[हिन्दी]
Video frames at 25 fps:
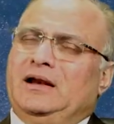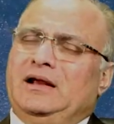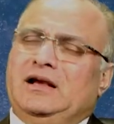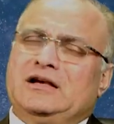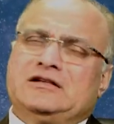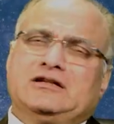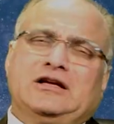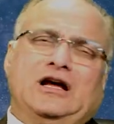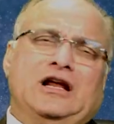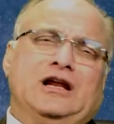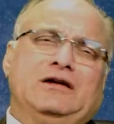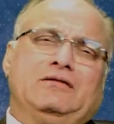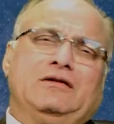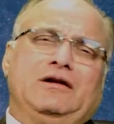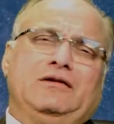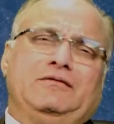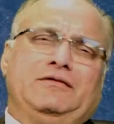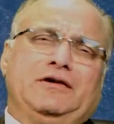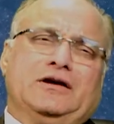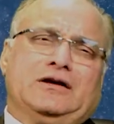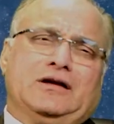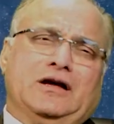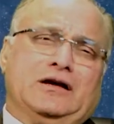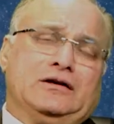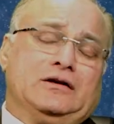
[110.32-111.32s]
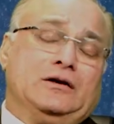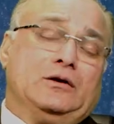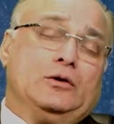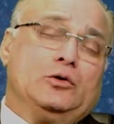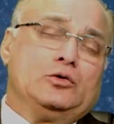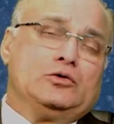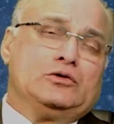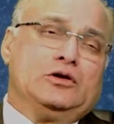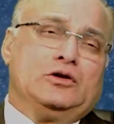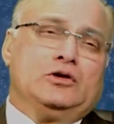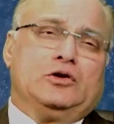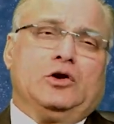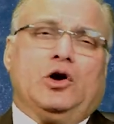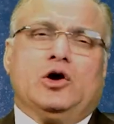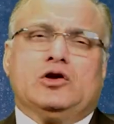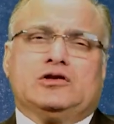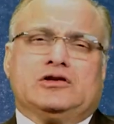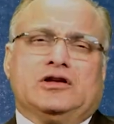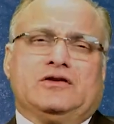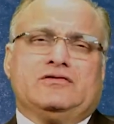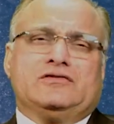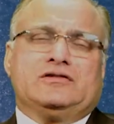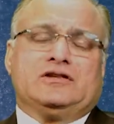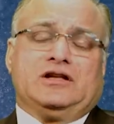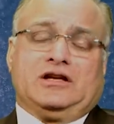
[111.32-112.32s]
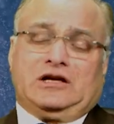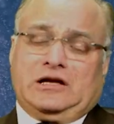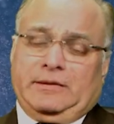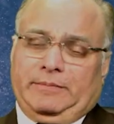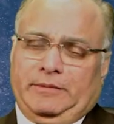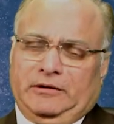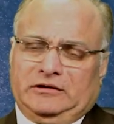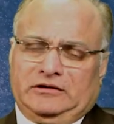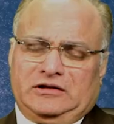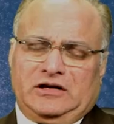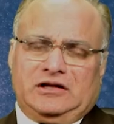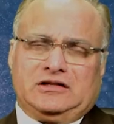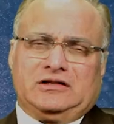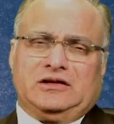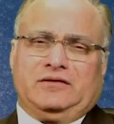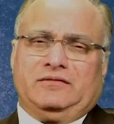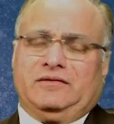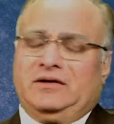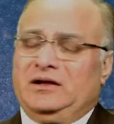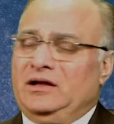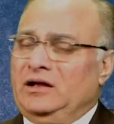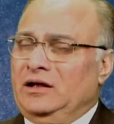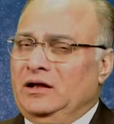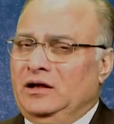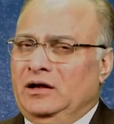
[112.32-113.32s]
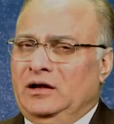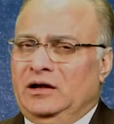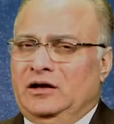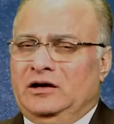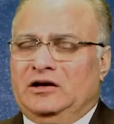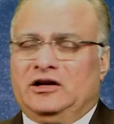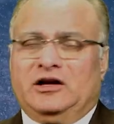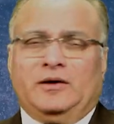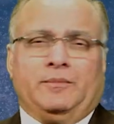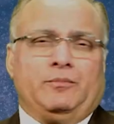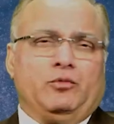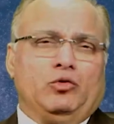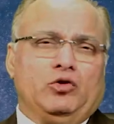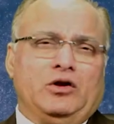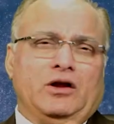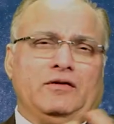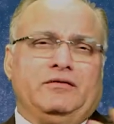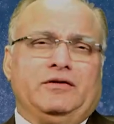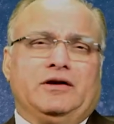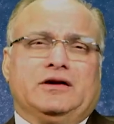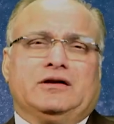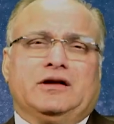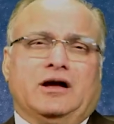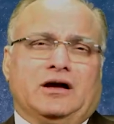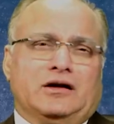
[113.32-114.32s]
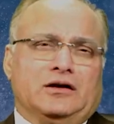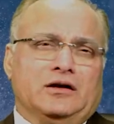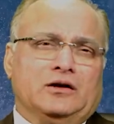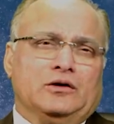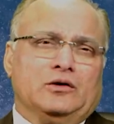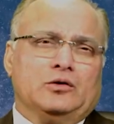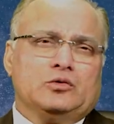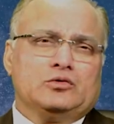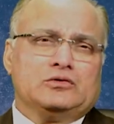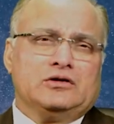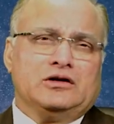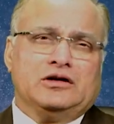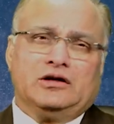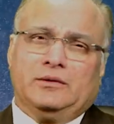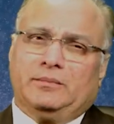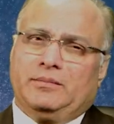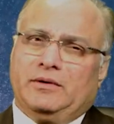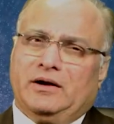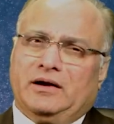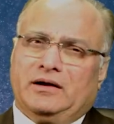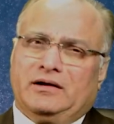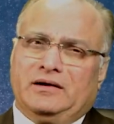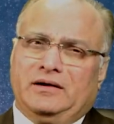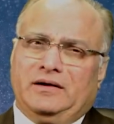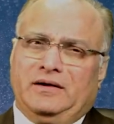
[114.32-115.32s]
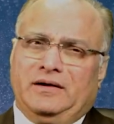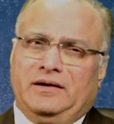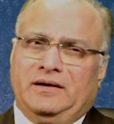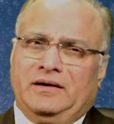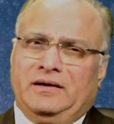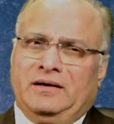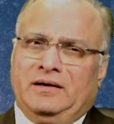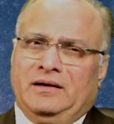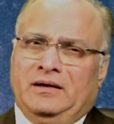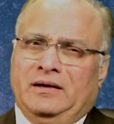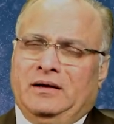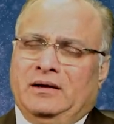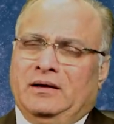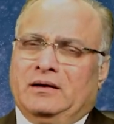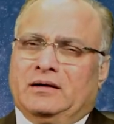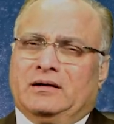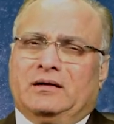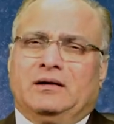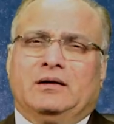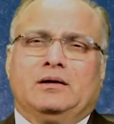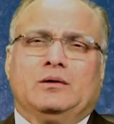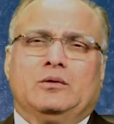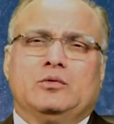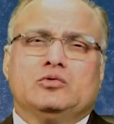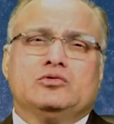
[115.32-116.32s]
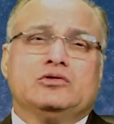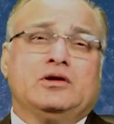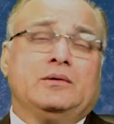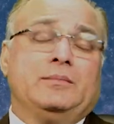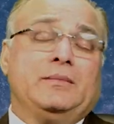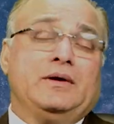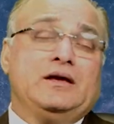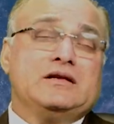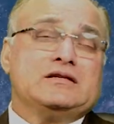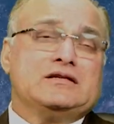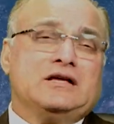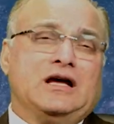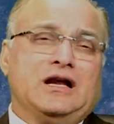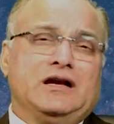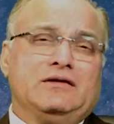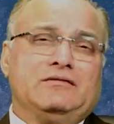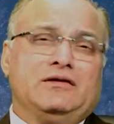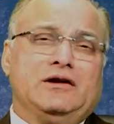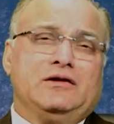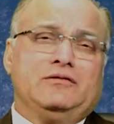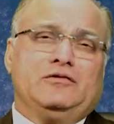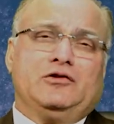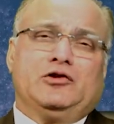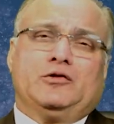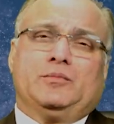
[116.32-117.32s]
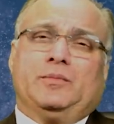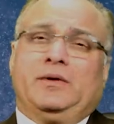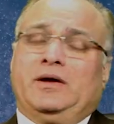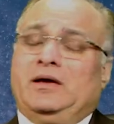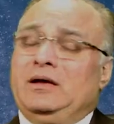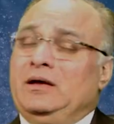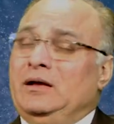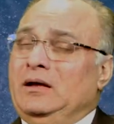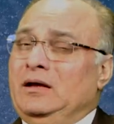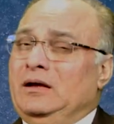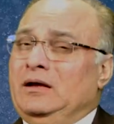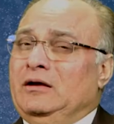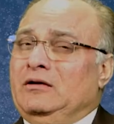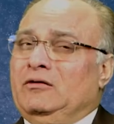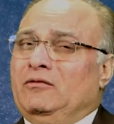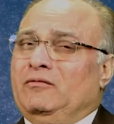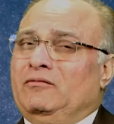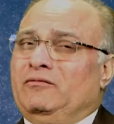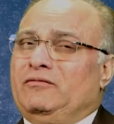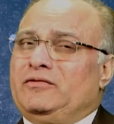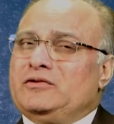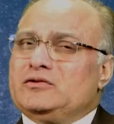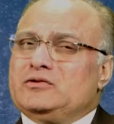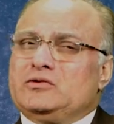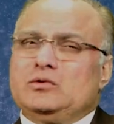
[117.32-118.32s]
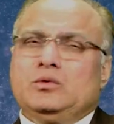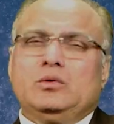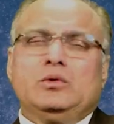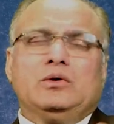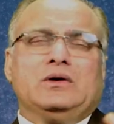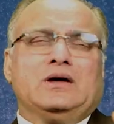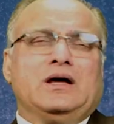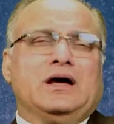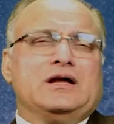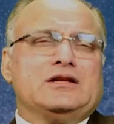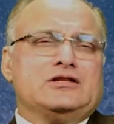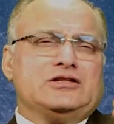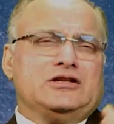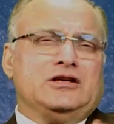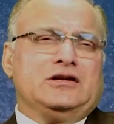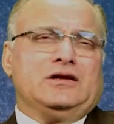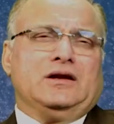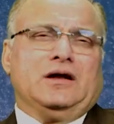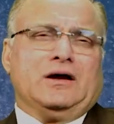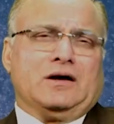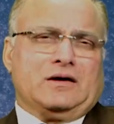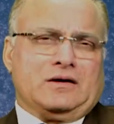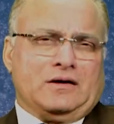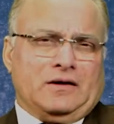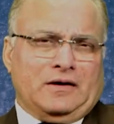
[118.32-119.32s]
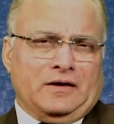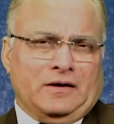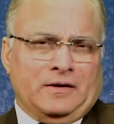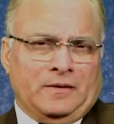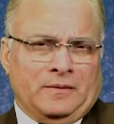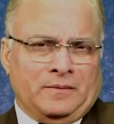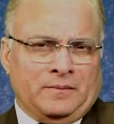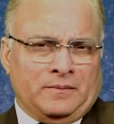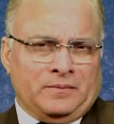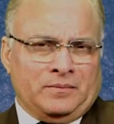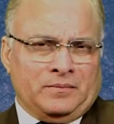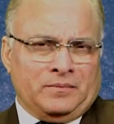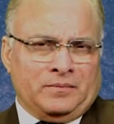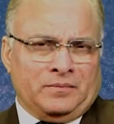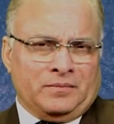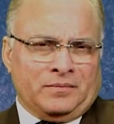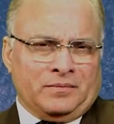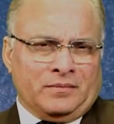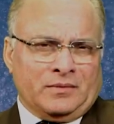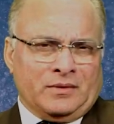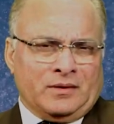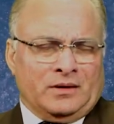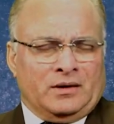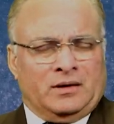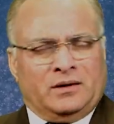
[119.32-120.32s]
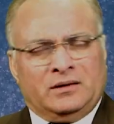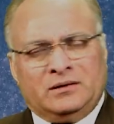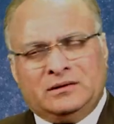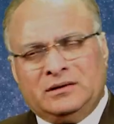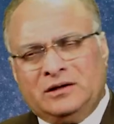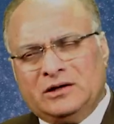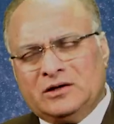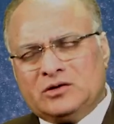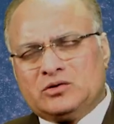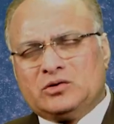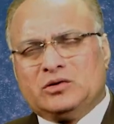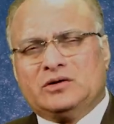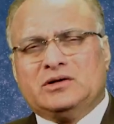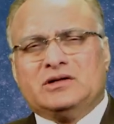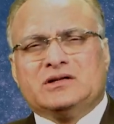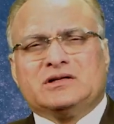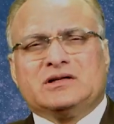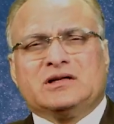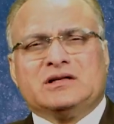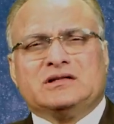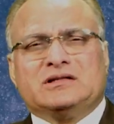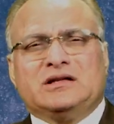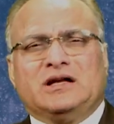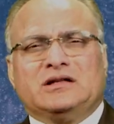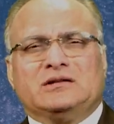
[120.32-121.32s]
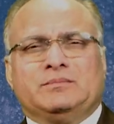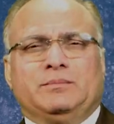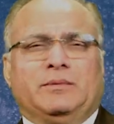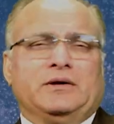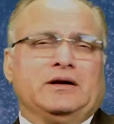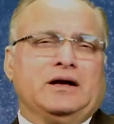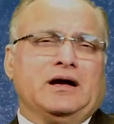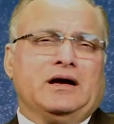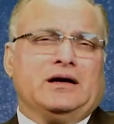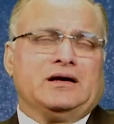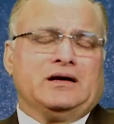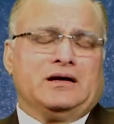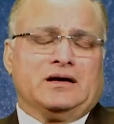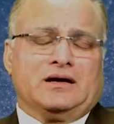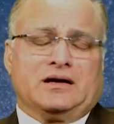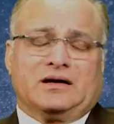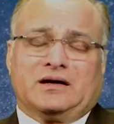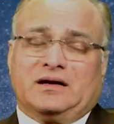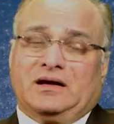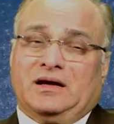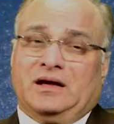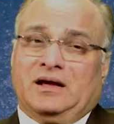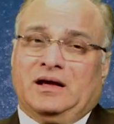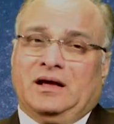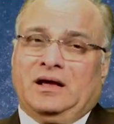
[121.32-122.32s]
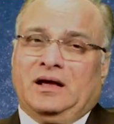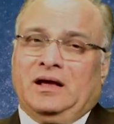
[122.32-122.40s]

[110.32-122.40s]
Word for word: लिए इस आने वाले वीक का कंक्लूजन 9 जनवरी से लेकर 15 जनवरी ये पूरे वीक का कंक्लूजन लिब्रा के लिए कंक्लूजन में इस आने वाले वीक पे फिजूल खर्चे ना करें नीरस सो नीरस के साथ बना के रखें